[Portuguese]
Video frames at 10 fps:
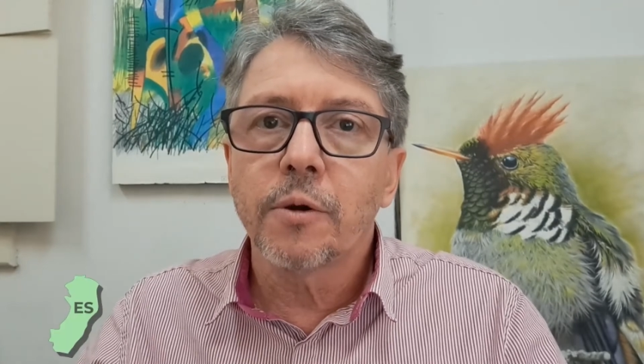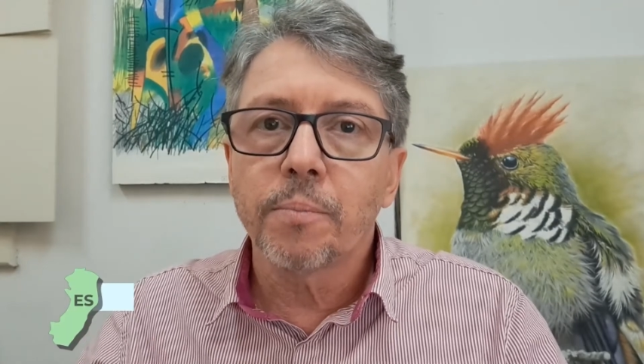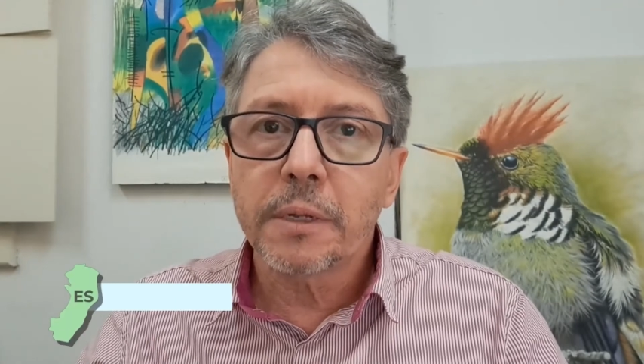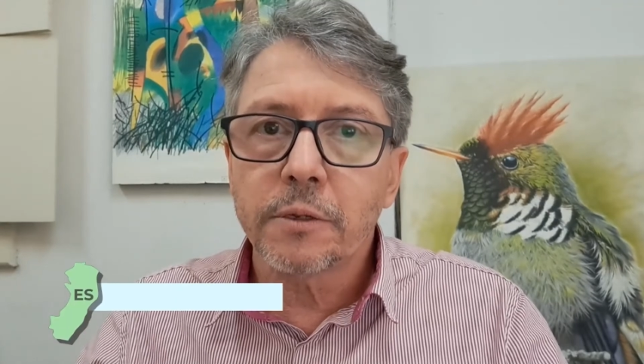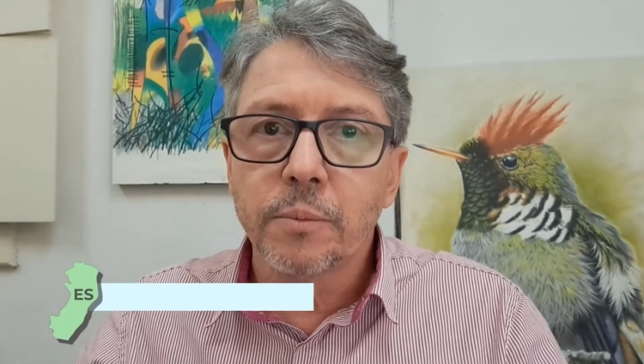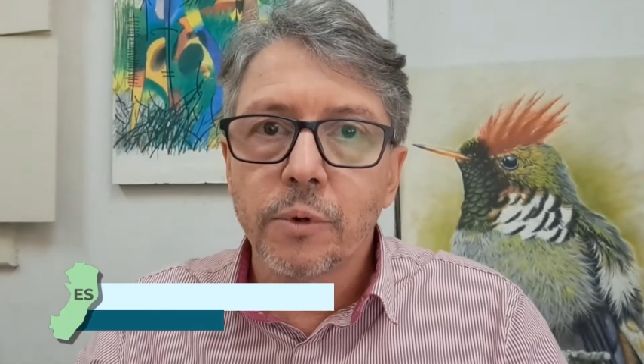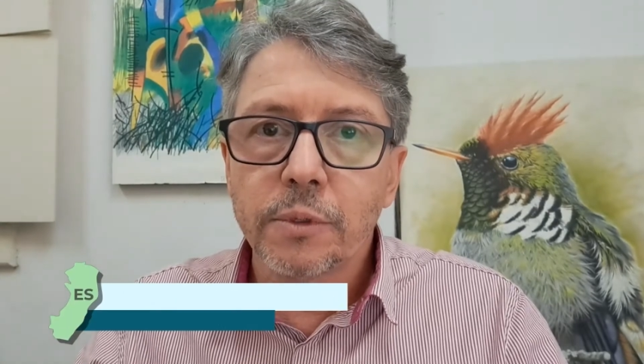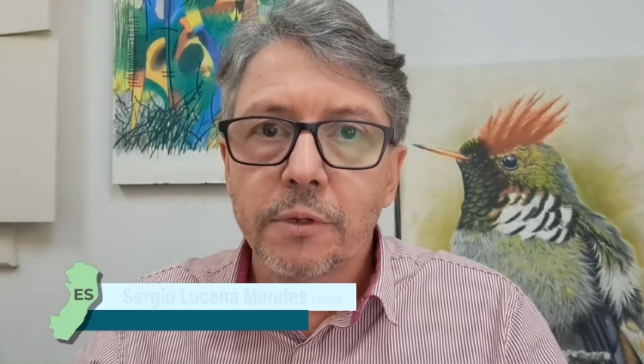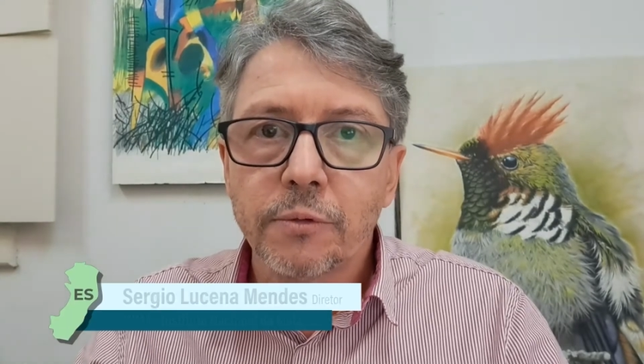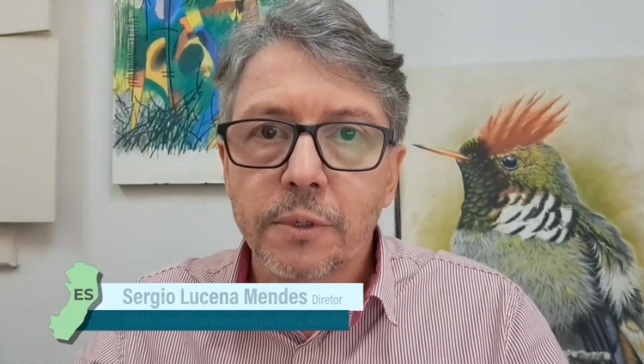é um patrimônio
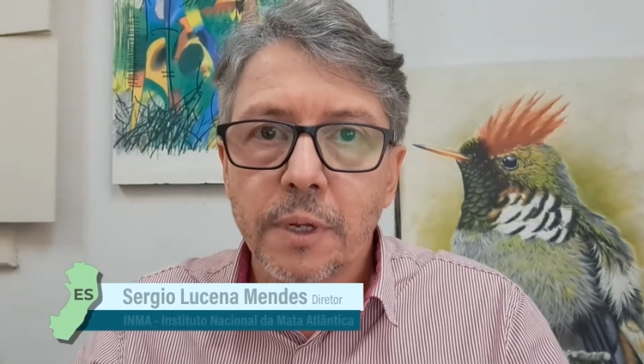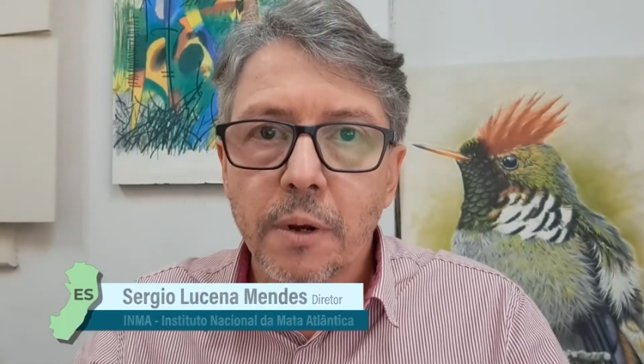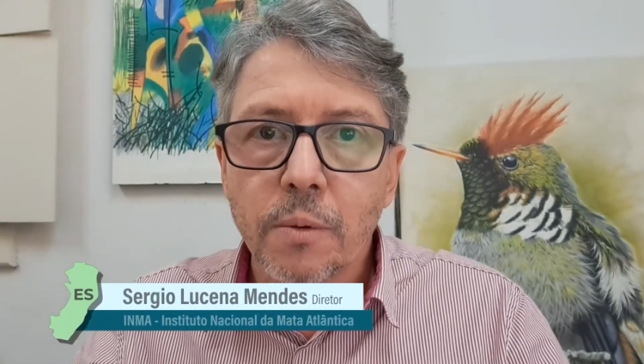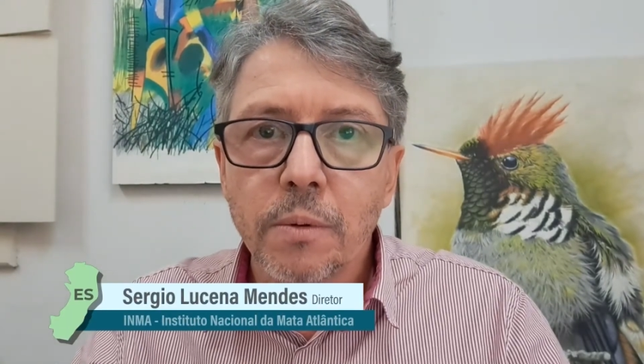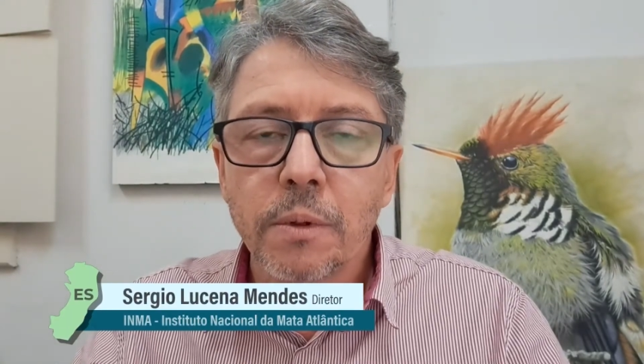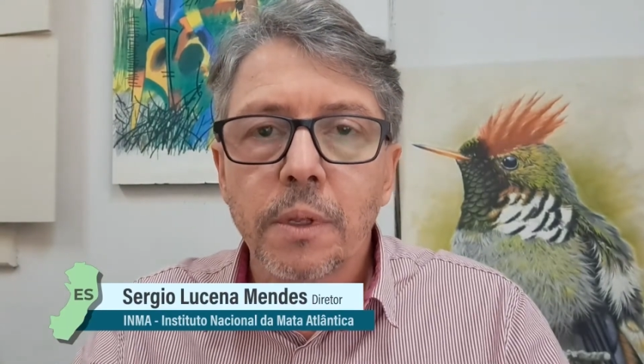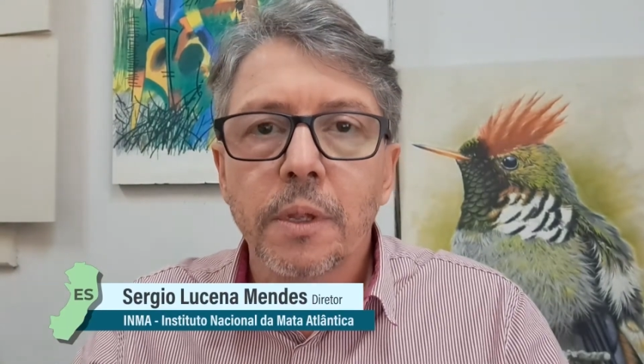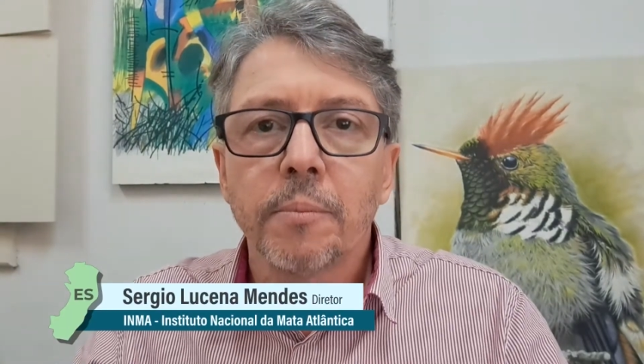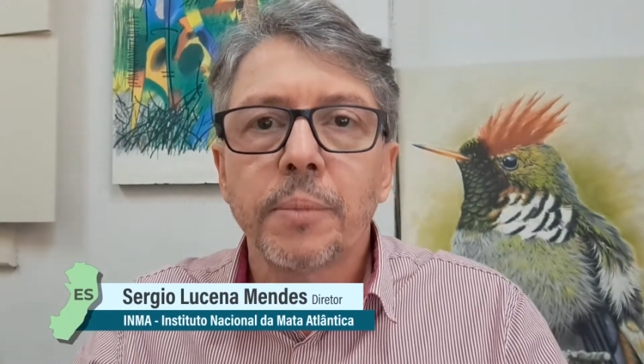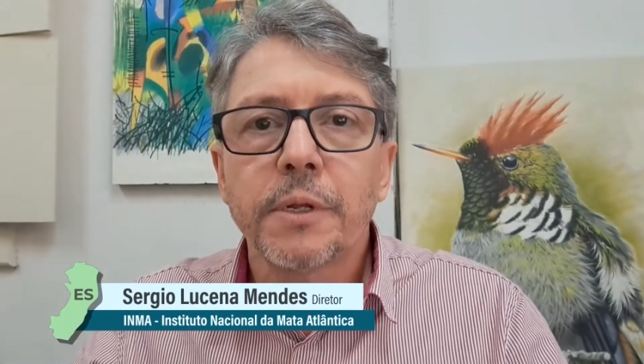nacional
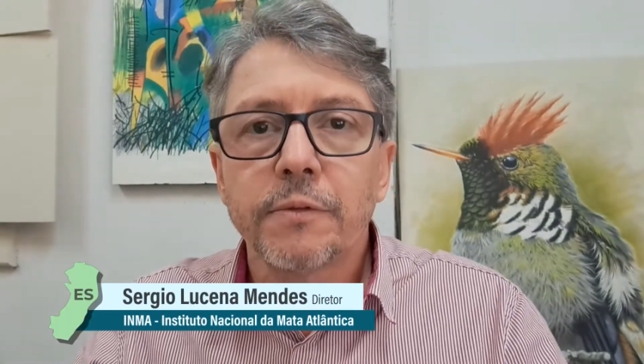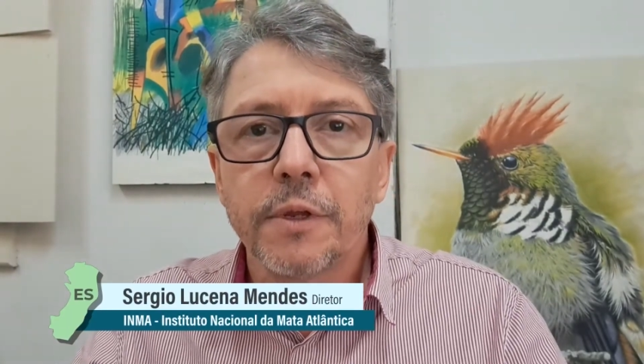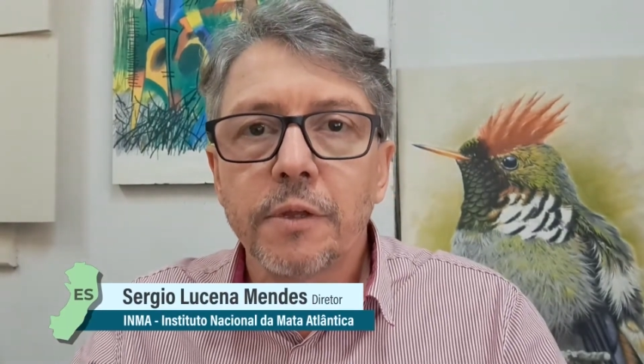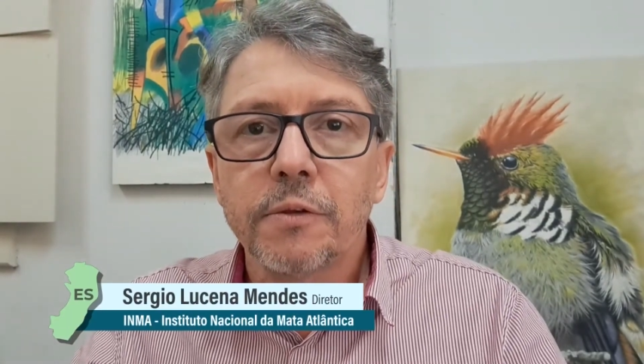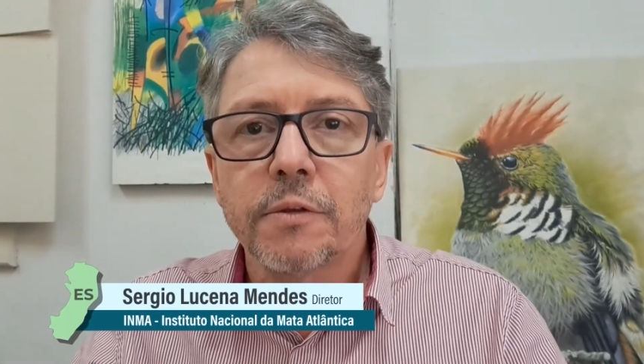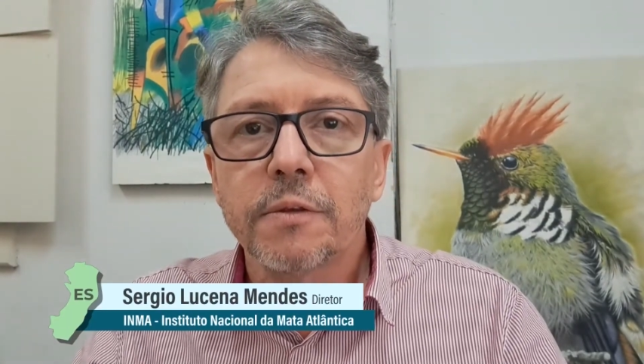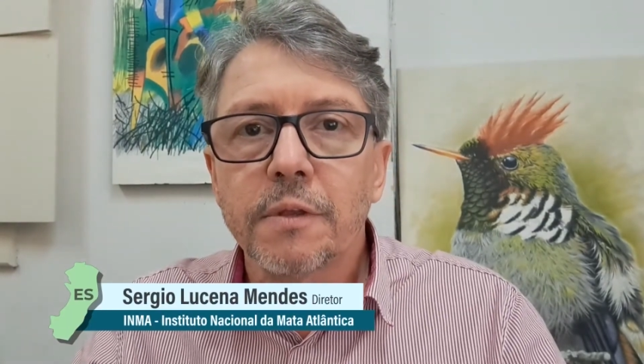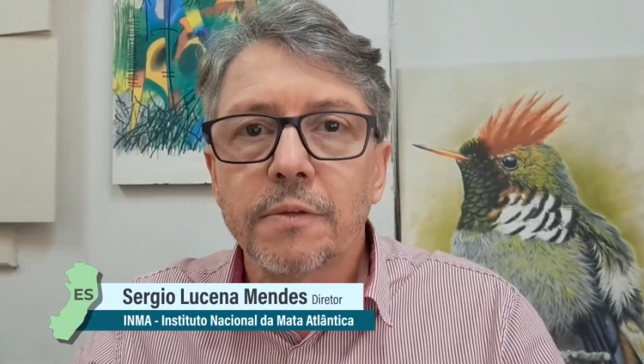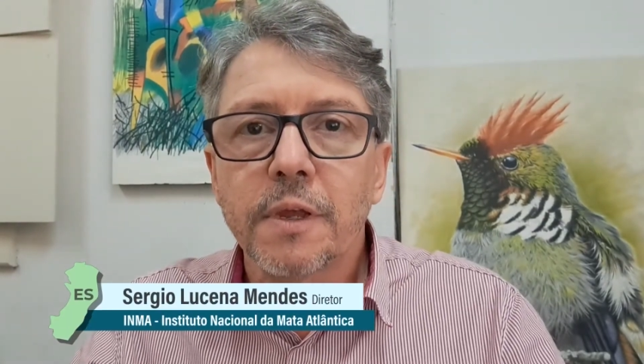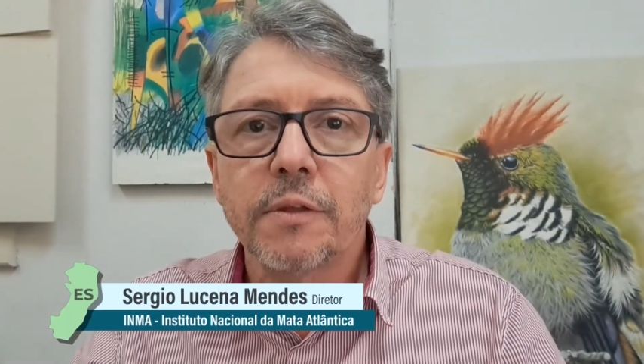presente em
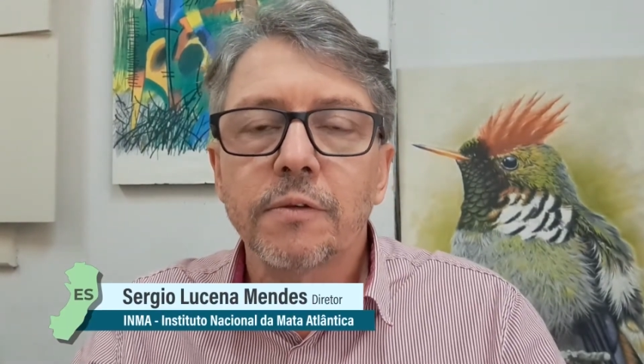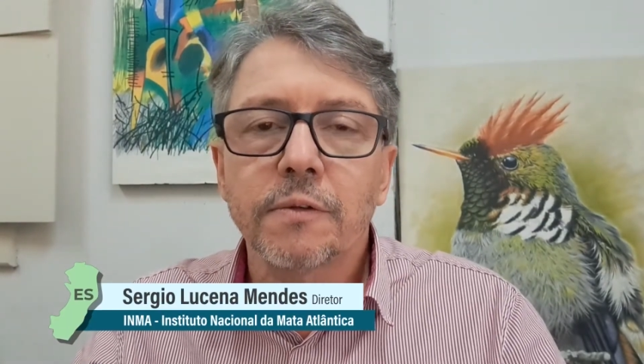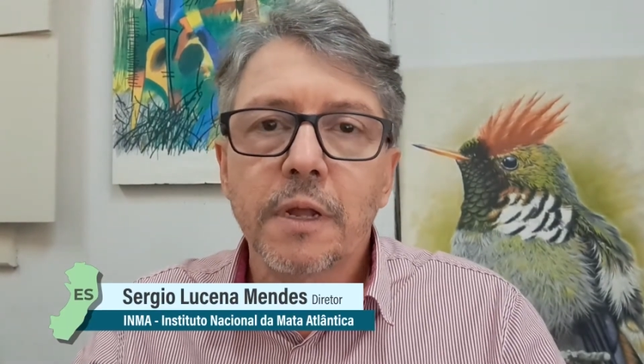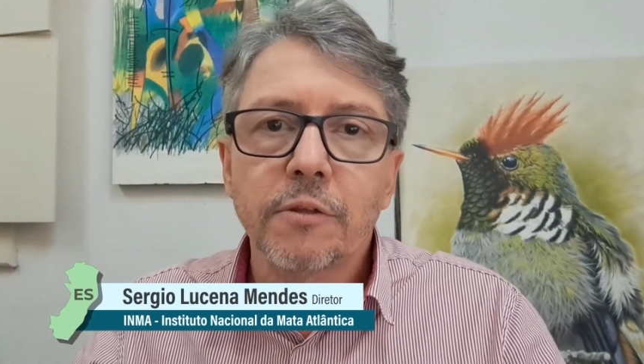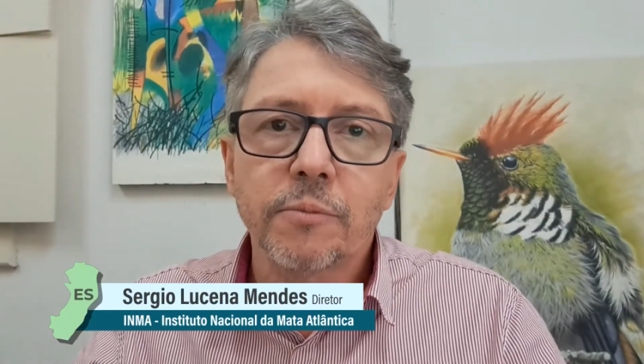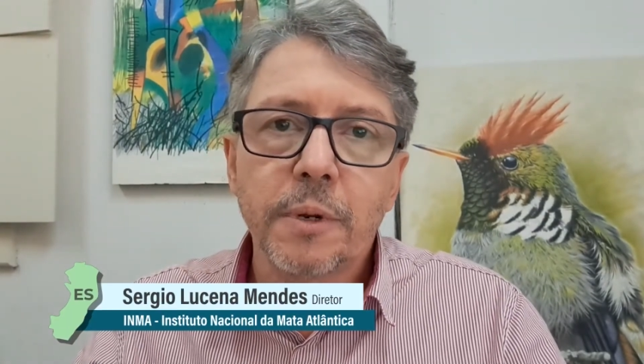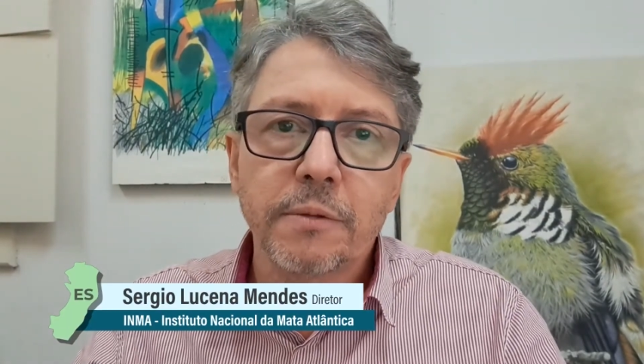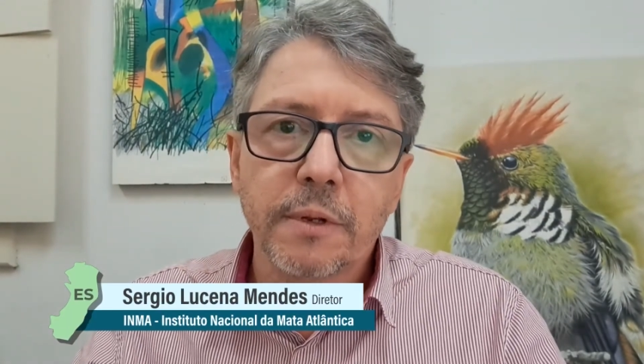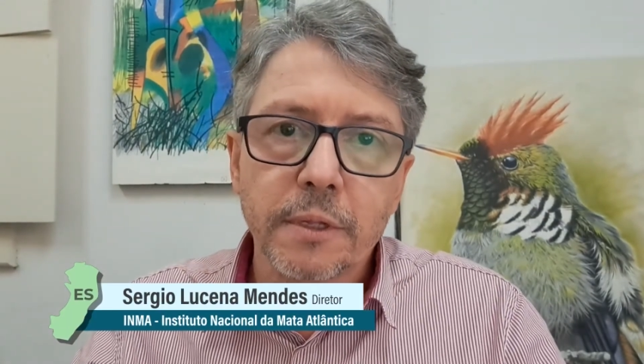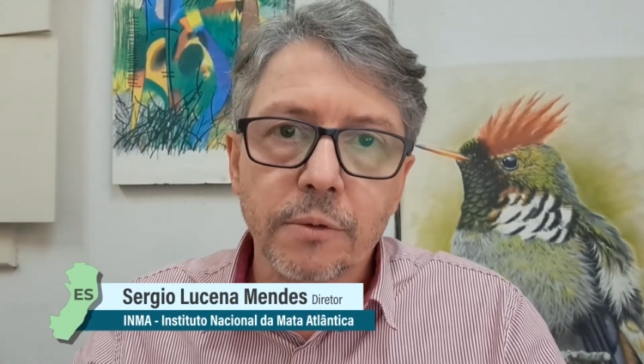17 estados
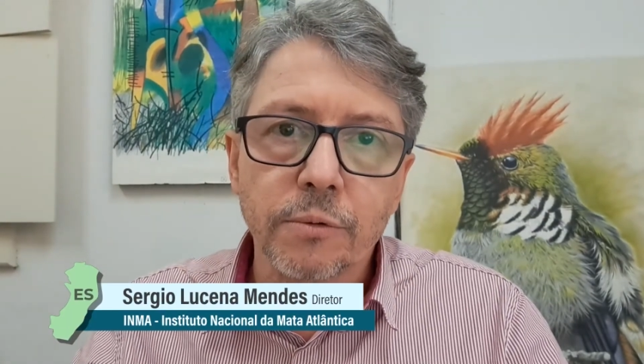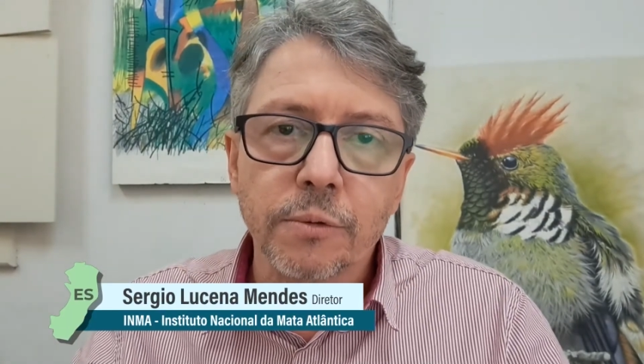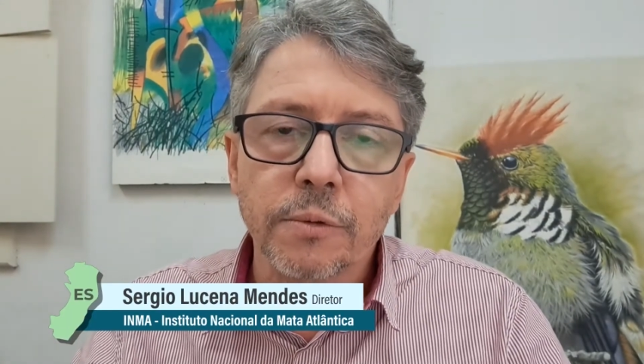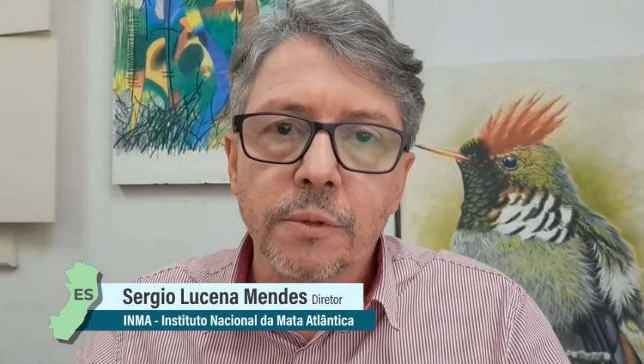brasileiros.